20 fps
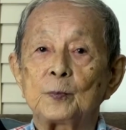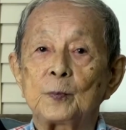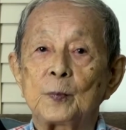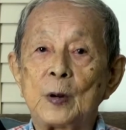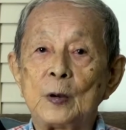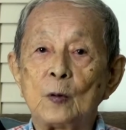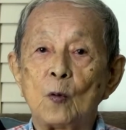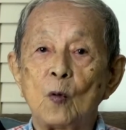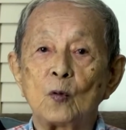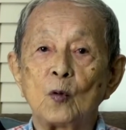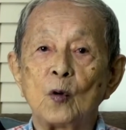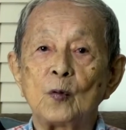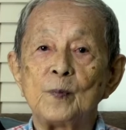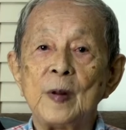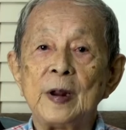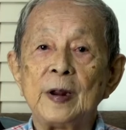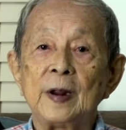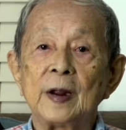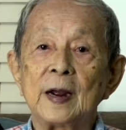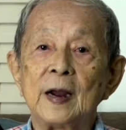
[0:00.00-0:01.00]
ไปลงรถ
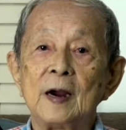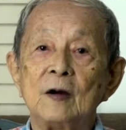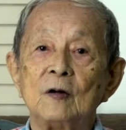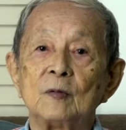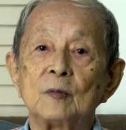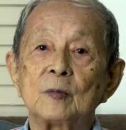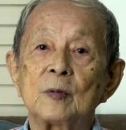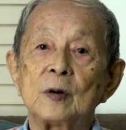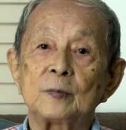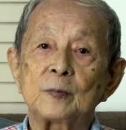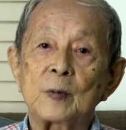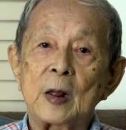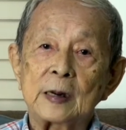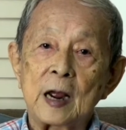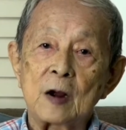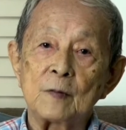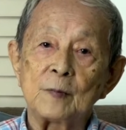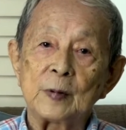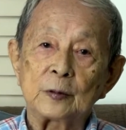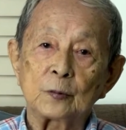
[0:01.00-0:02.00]
เมย์เข้า ก็
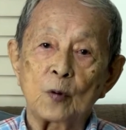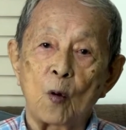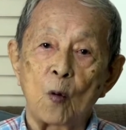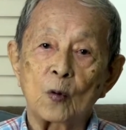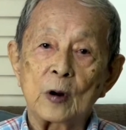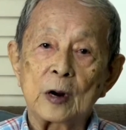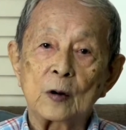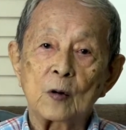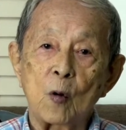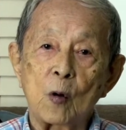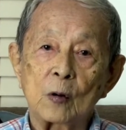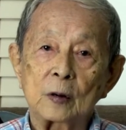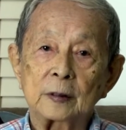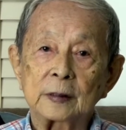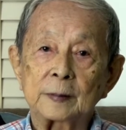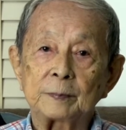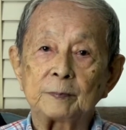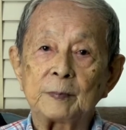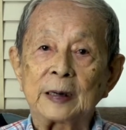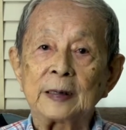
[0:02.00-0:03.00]
เท้าไปถูกกับ
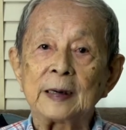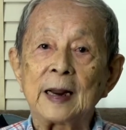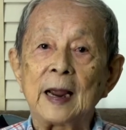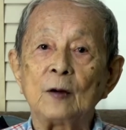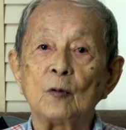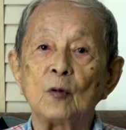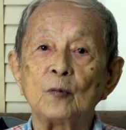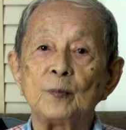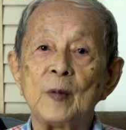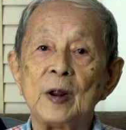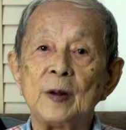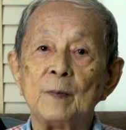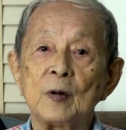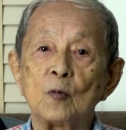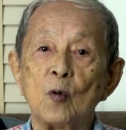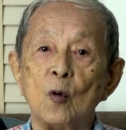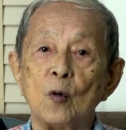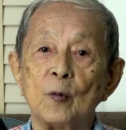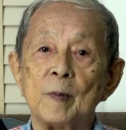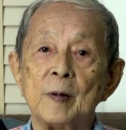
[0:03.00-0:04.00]
บันไดรถเมย์มัน
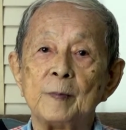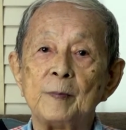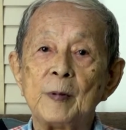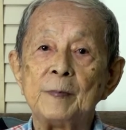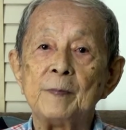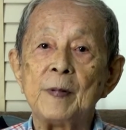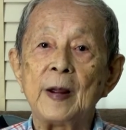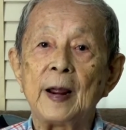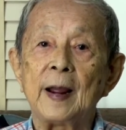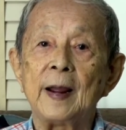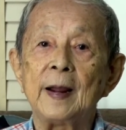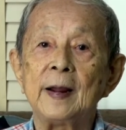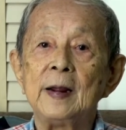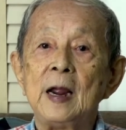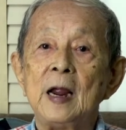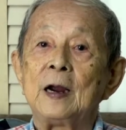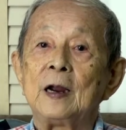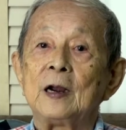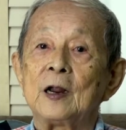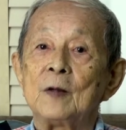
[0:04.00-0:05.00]
ขูดมันเป็นแผล
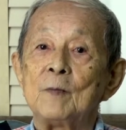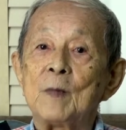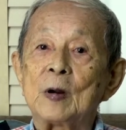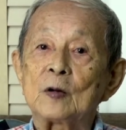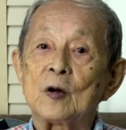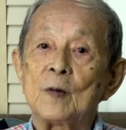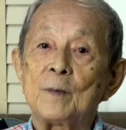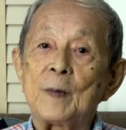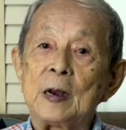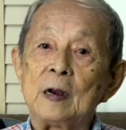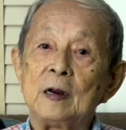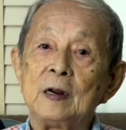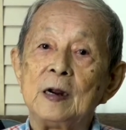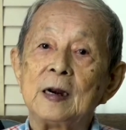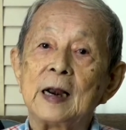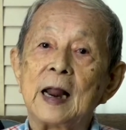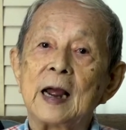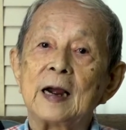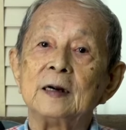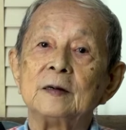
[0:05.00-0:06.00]
แล้วมันก็เป็นเลื้อ
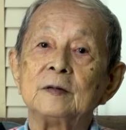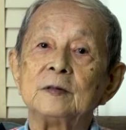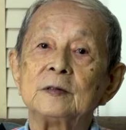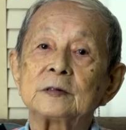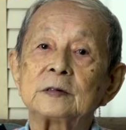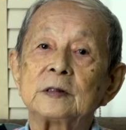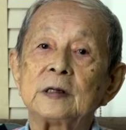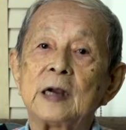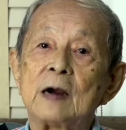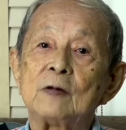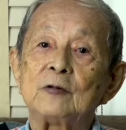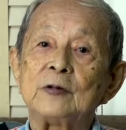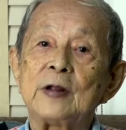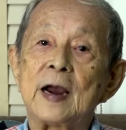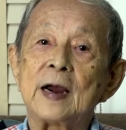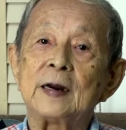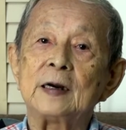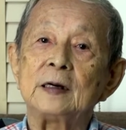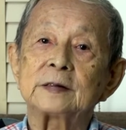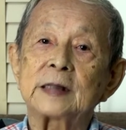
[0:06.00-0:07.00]
รัง เอา
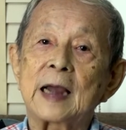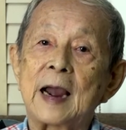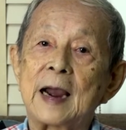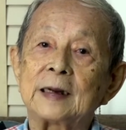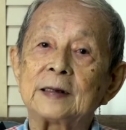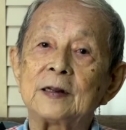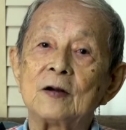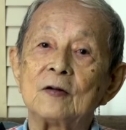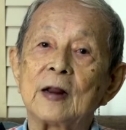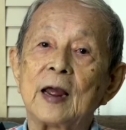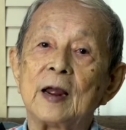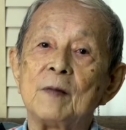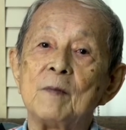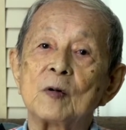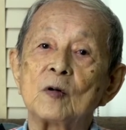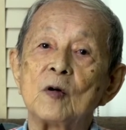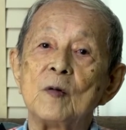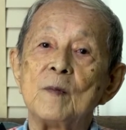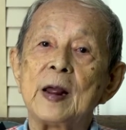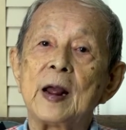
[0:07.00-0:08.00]
ยาทาเท่าไหร่มั
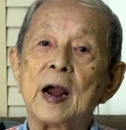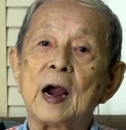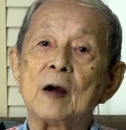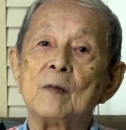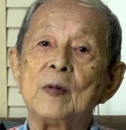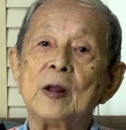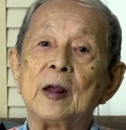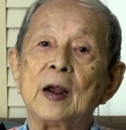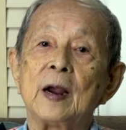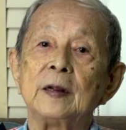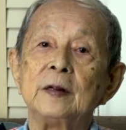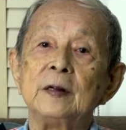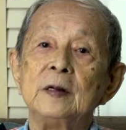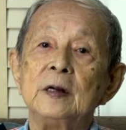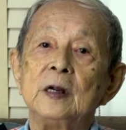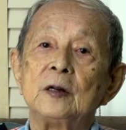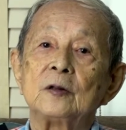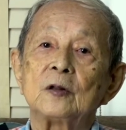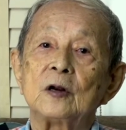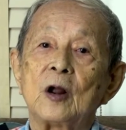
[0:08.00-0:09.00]
นก็ไม่หายไม่หาย
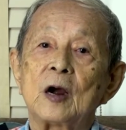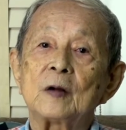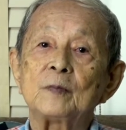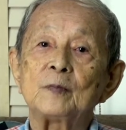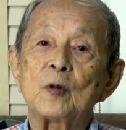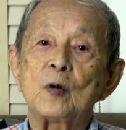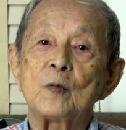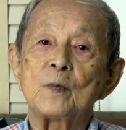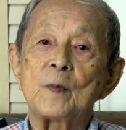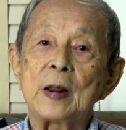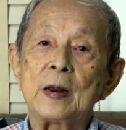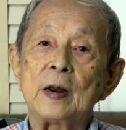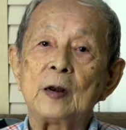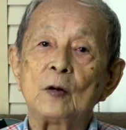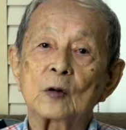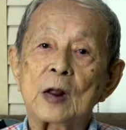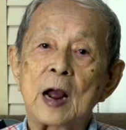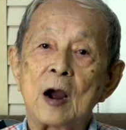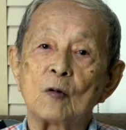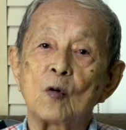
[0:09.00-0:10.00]
ตอนหลังต้องไป
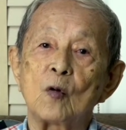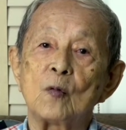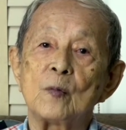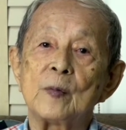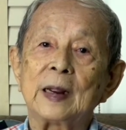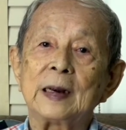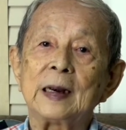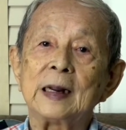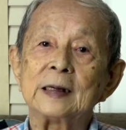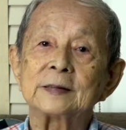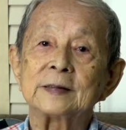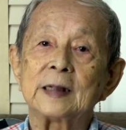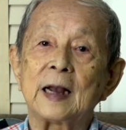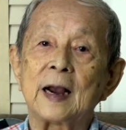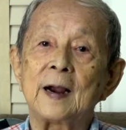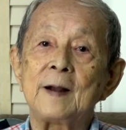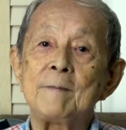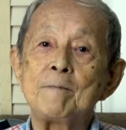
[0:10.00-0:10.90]
เข้าโรงพยาบาลรักษา